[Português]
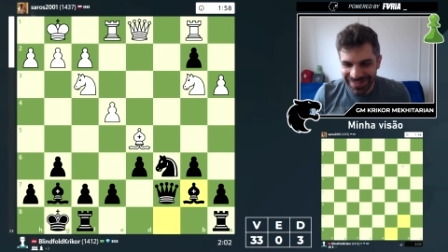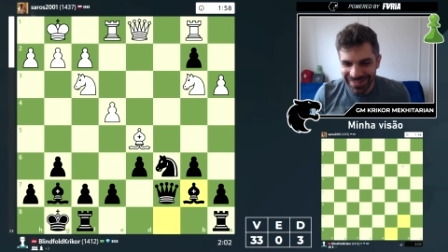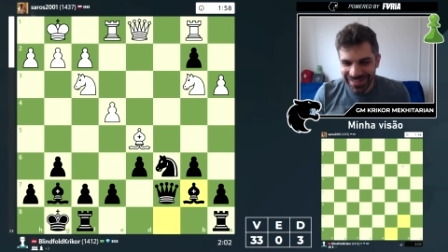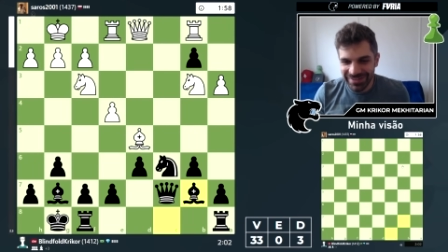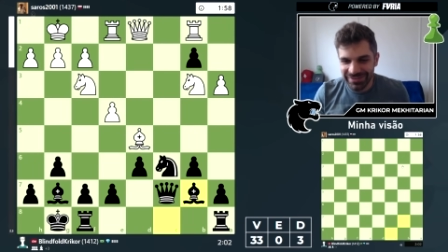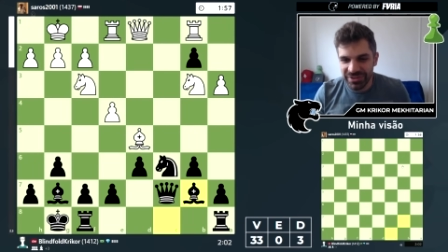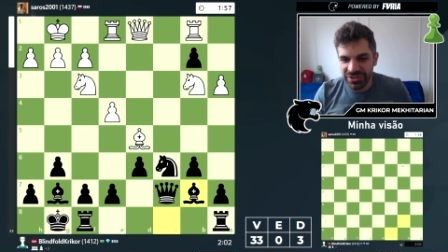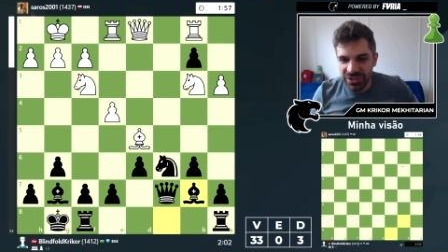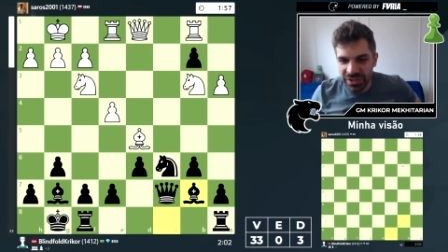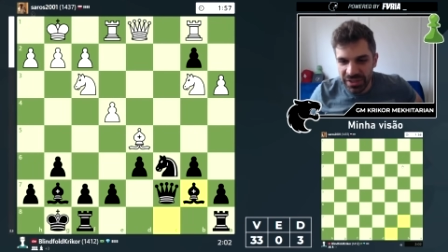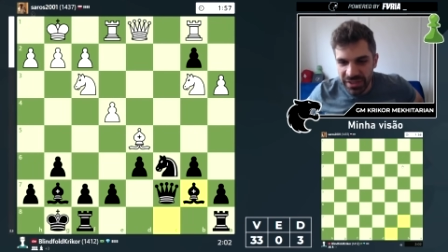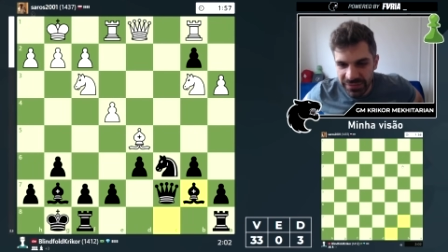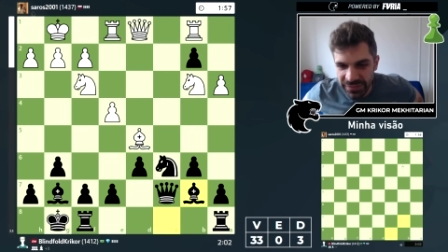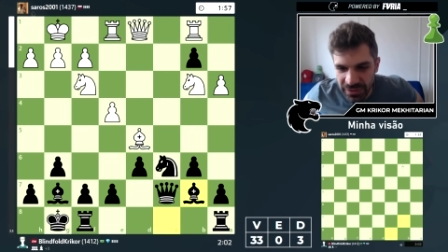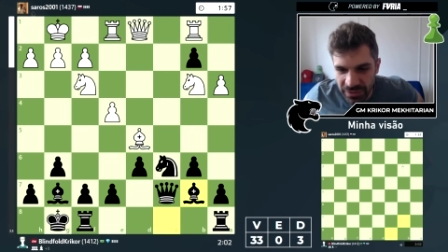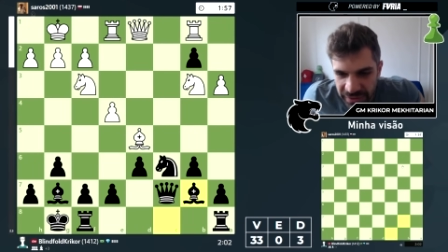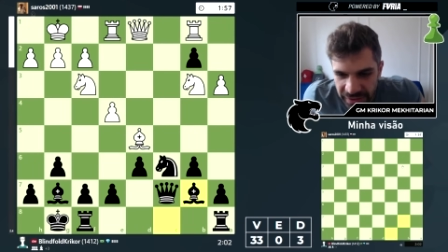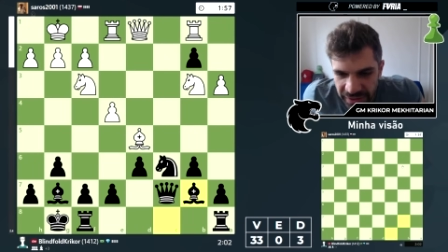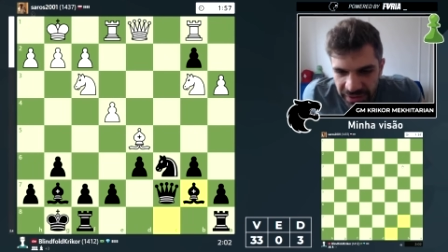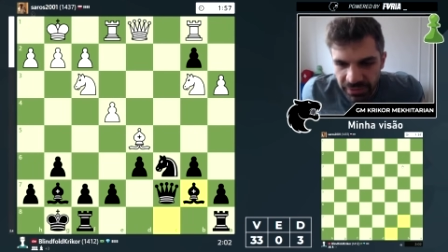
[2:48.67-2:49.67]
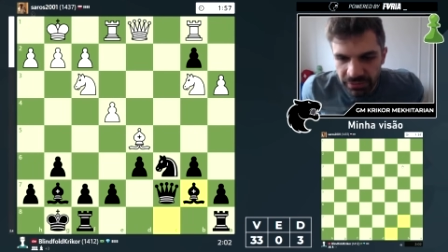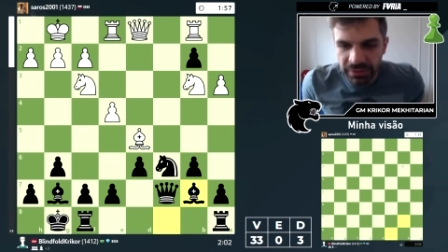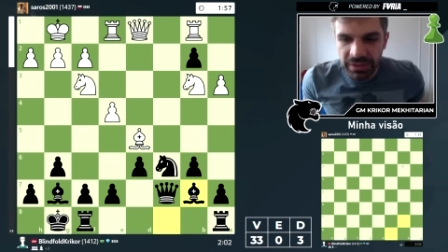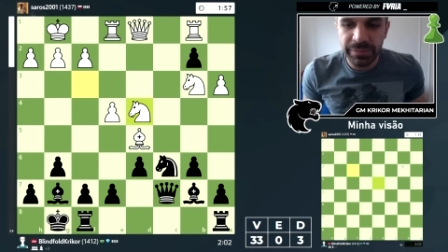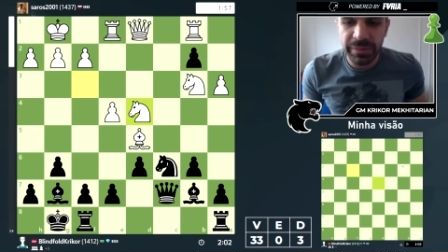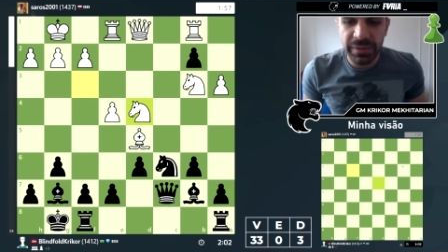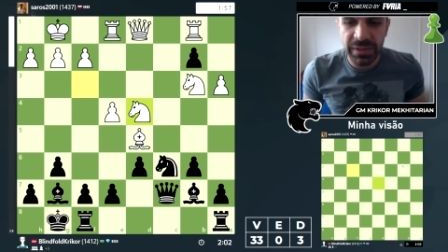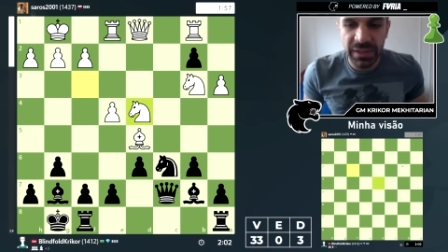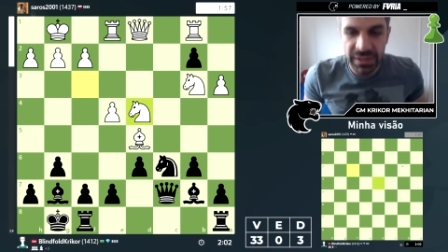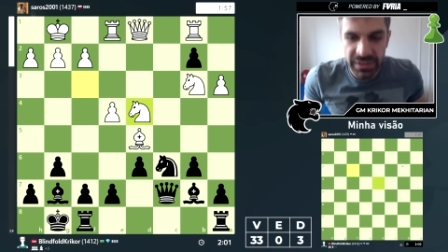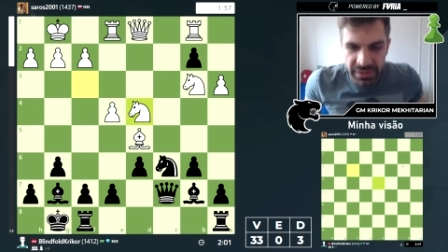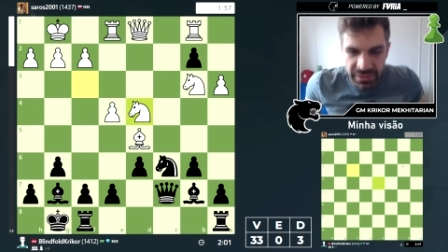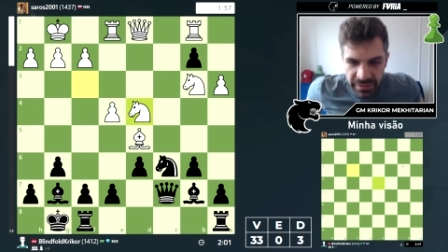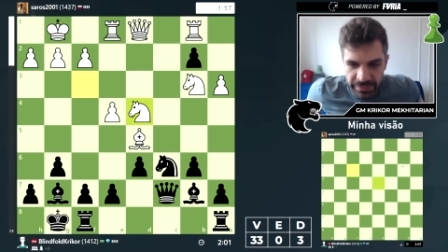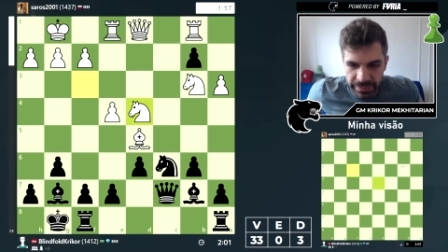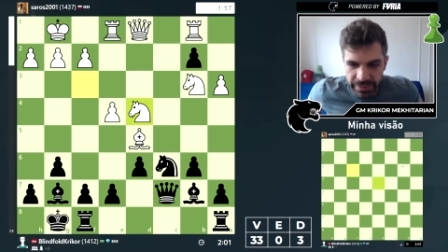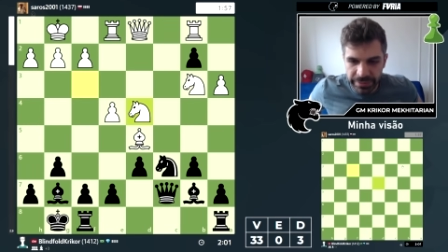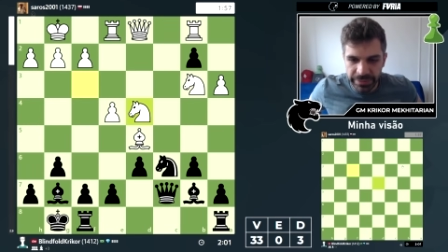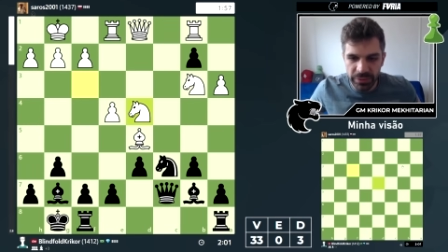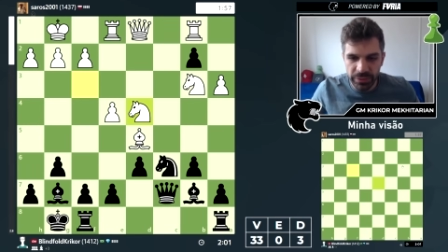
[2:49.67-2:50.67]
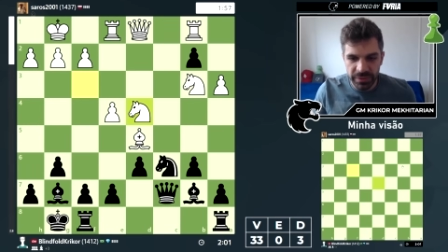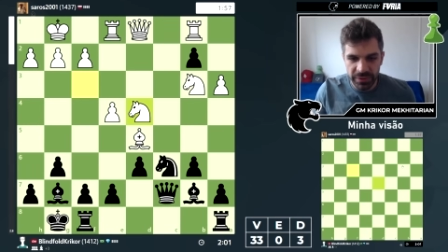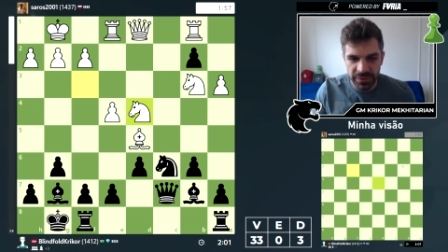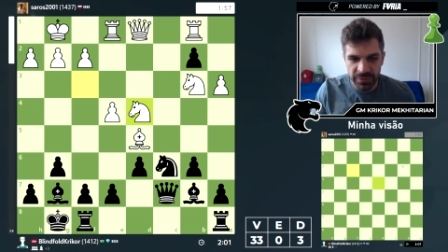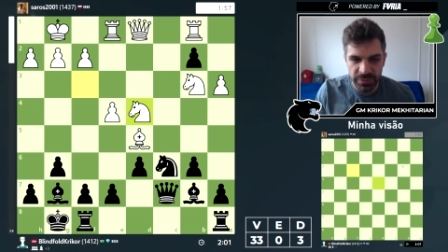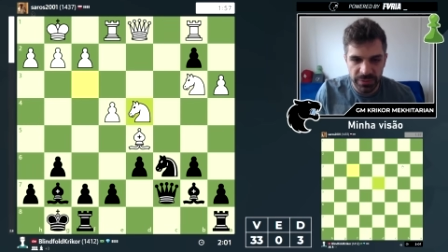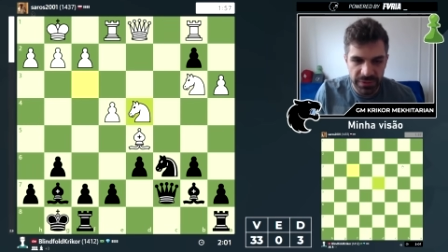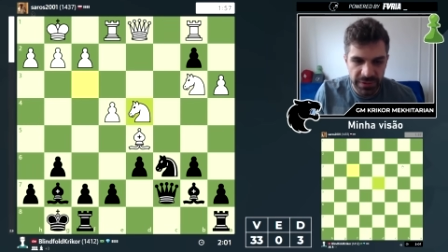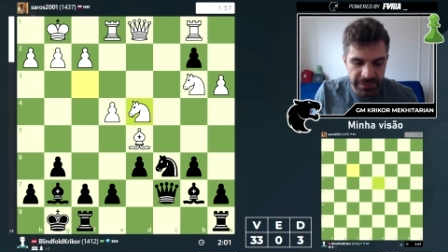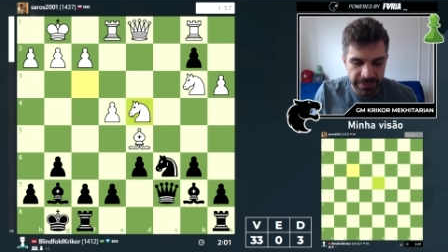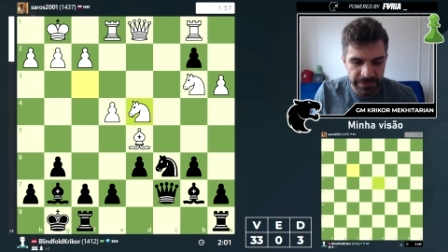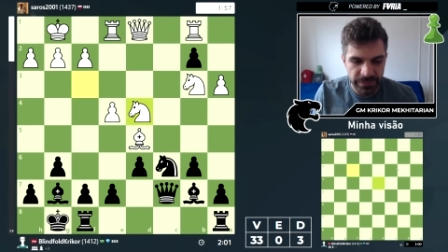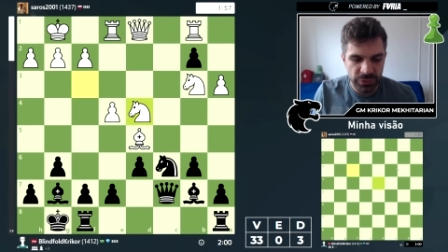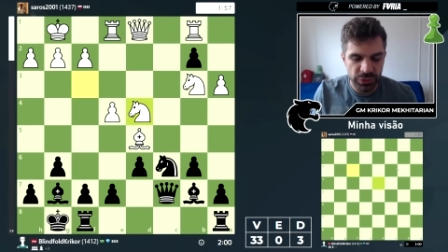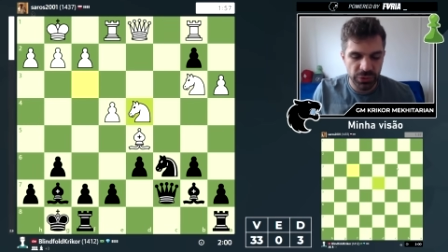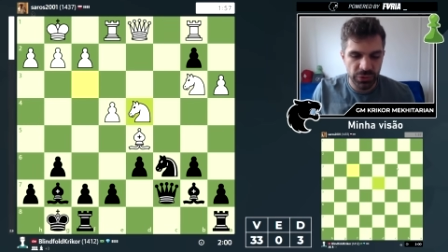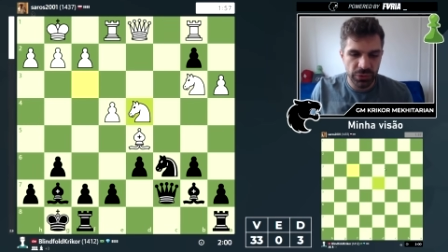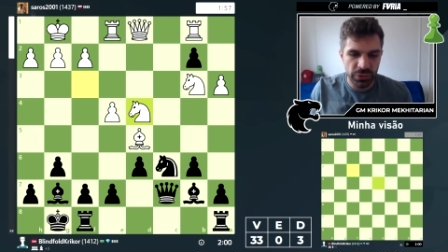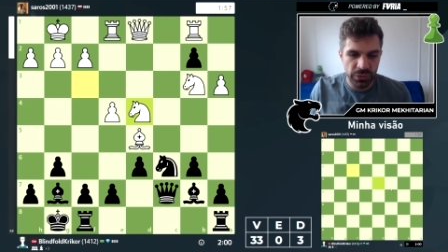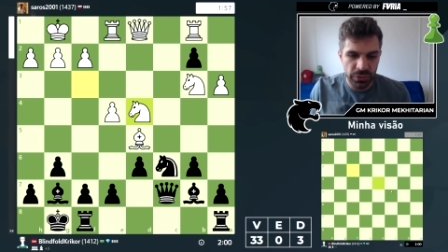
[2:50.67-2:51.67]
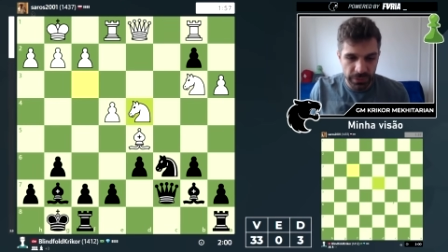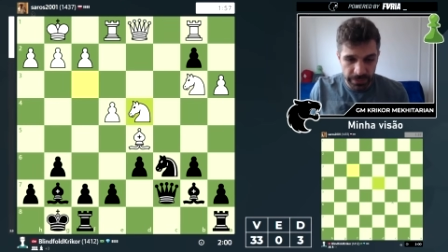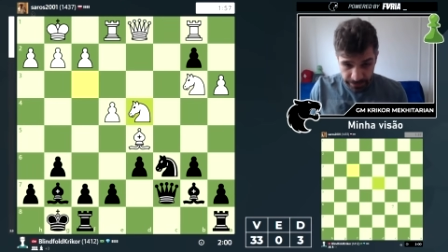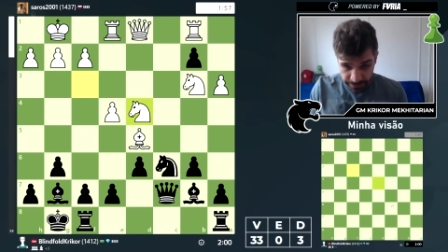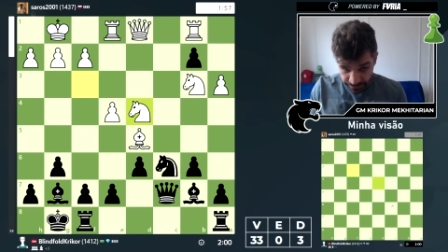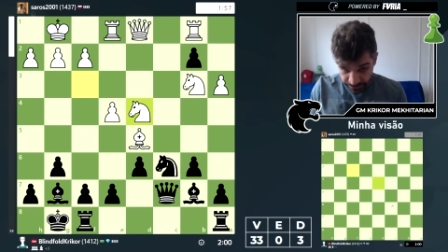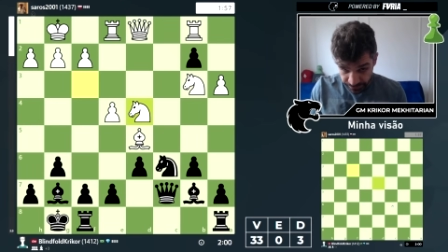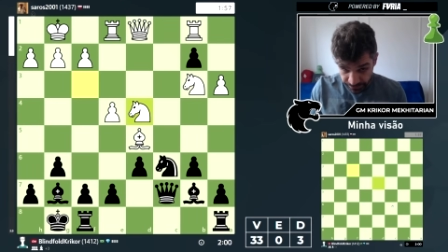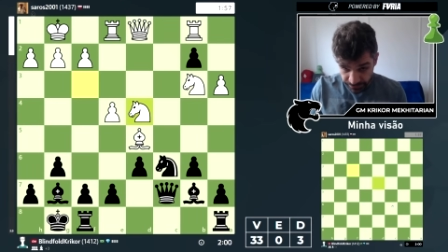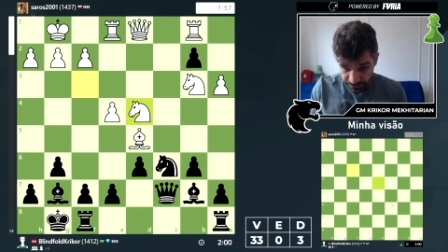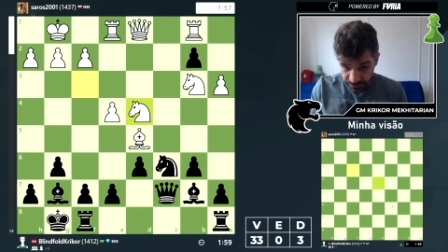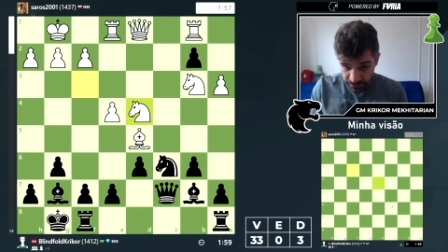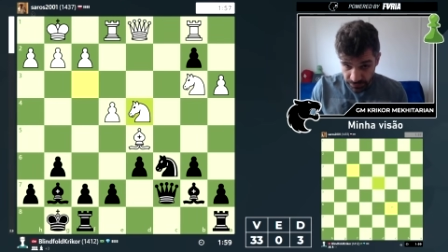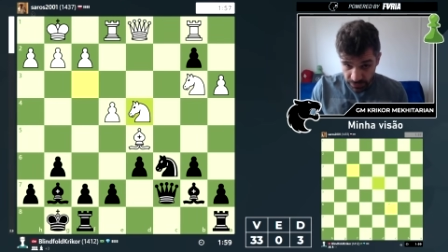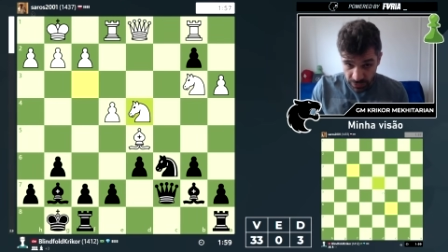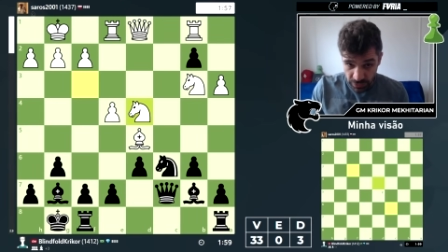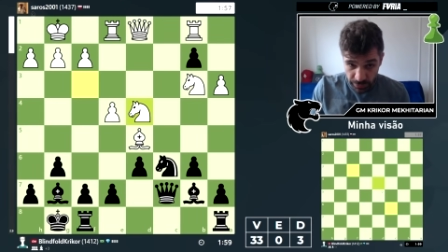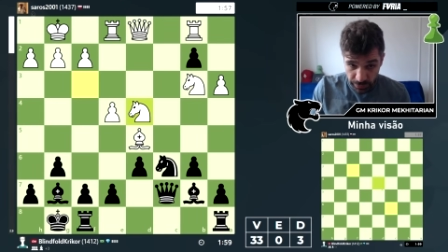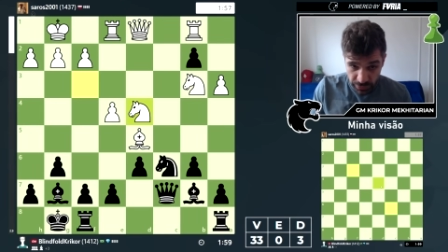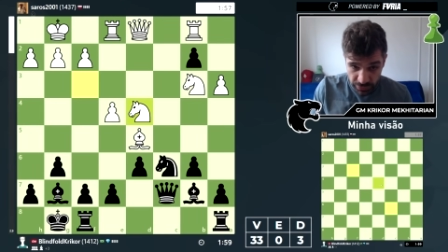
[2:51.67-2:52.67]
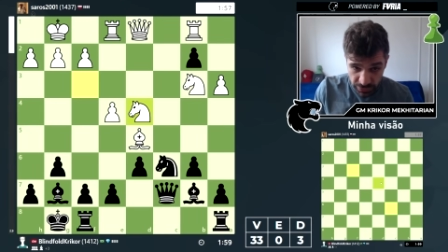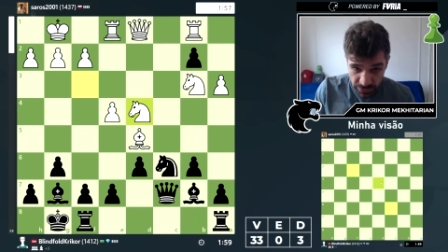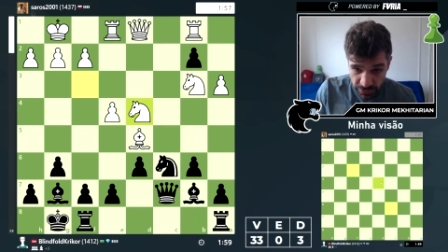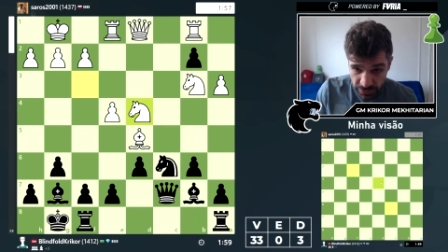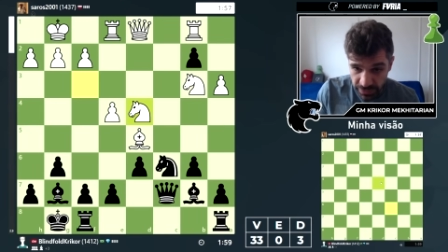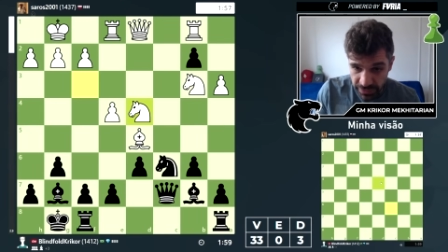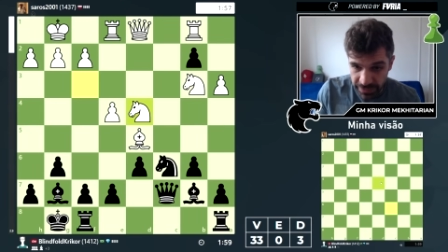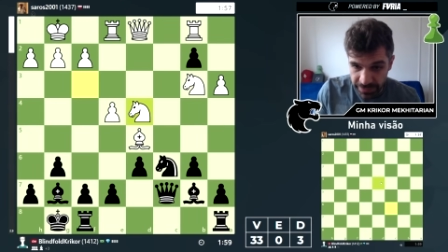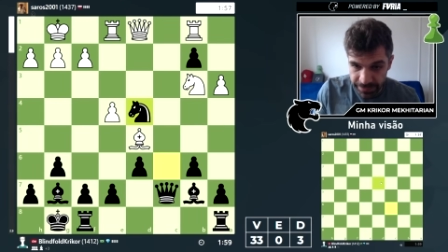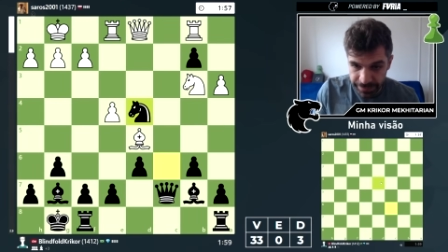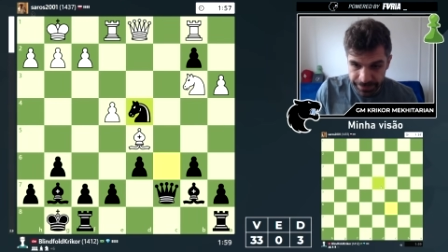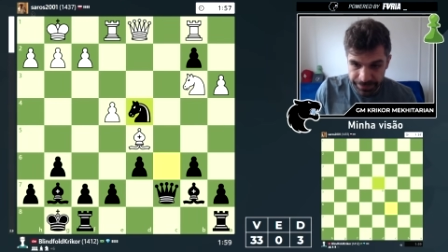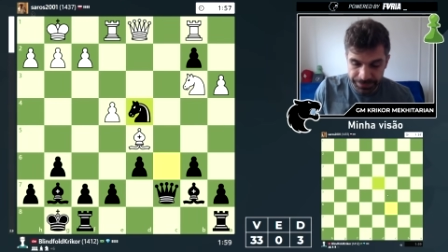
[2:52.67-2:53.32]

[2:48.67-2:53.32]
Ele vai jogar cavalo D4 pra tentar tampar meu bispo, né? Jogou? Posso trocar?